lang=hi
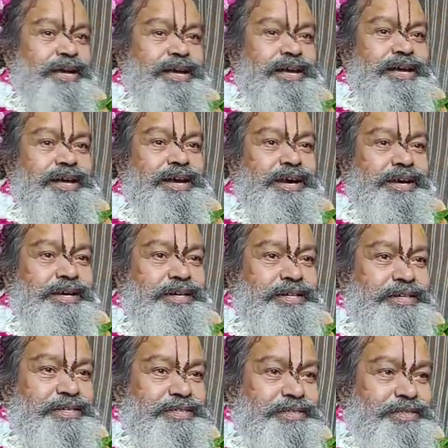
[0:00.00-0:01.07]
हैं
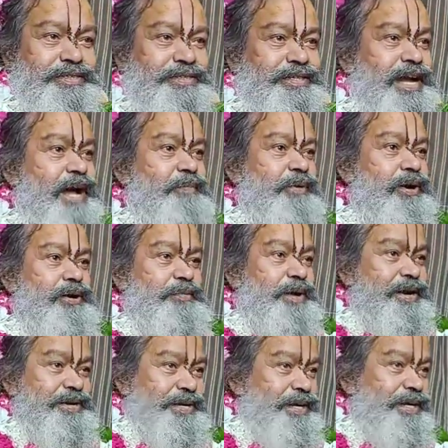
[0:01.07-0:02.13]
ना
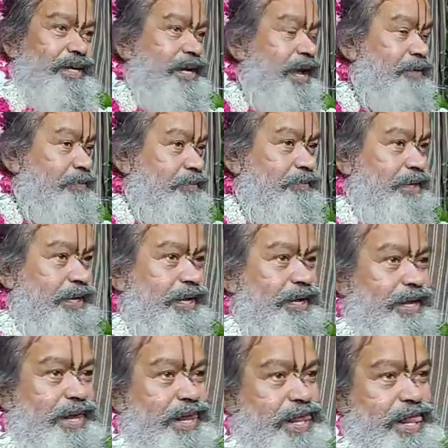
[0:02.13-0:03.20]
भगवान की लीला भूमि
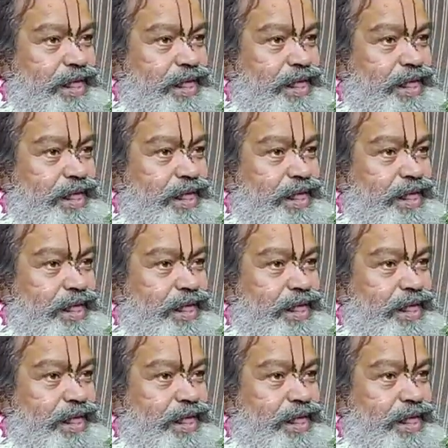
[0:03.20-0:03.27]
है